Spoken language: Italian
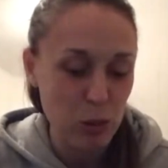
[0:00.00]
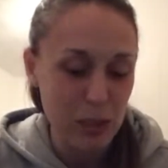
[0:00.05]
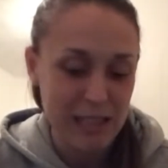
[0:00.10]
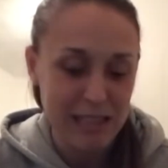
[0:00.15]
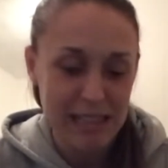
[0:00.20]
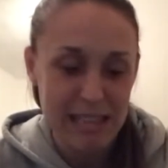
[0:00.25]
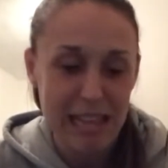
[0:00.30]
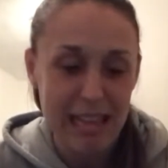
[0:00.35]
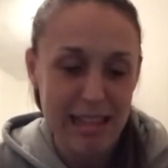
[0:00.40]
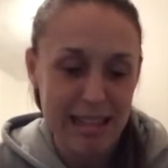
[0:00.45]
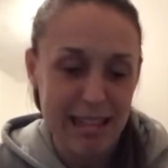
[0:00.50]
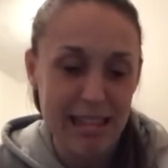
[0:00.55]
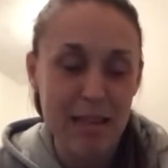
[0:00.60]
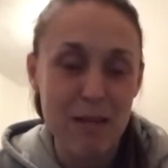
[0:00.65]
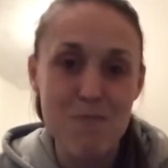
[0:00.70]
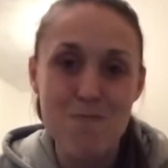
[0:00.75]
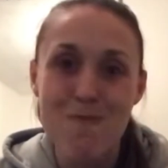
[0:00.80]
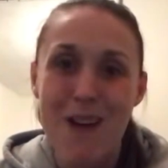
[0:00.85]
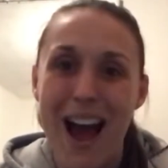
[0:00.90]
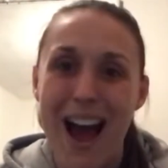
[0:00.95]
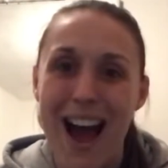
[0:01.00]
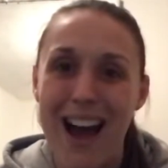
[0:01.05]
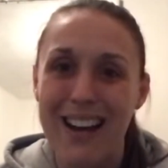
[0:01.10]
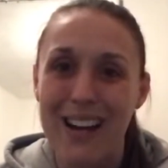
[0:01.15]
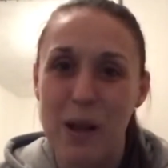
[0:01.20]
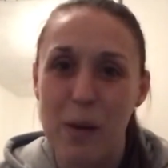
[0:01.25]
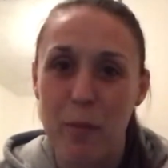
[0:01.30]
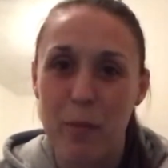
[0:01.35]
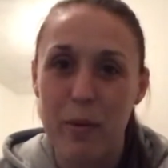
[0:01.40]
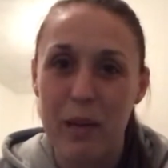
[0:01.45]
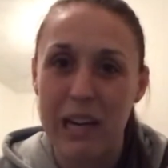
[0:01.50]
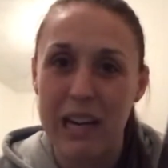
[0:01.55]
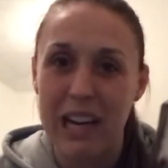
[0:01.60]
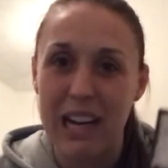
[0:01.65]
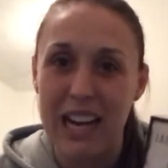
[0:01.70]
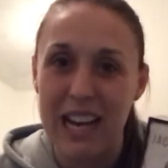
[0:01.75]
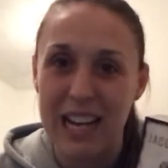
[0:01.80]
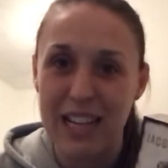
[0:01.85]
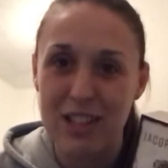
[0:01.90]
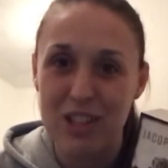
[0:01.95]
settimane per
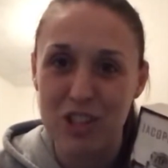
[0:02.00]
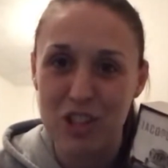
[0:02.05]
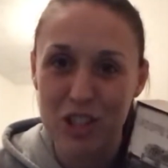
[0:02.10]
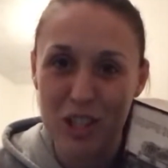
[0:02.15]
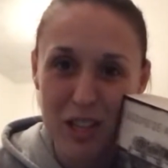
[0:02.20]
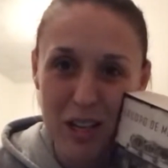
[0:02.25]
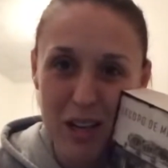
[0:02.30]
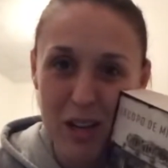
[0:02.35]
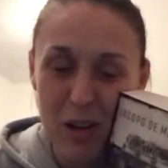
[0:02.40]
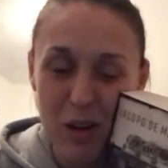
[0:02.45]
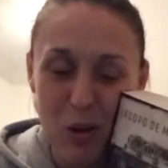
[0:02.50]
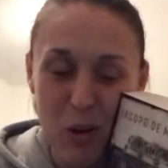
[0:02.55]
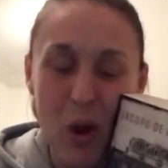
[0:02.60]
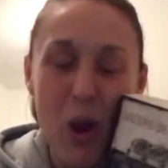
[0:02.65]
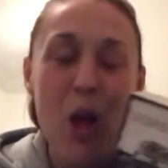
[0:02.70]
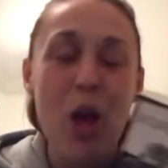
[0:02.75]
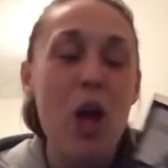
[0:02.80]
leggerlo,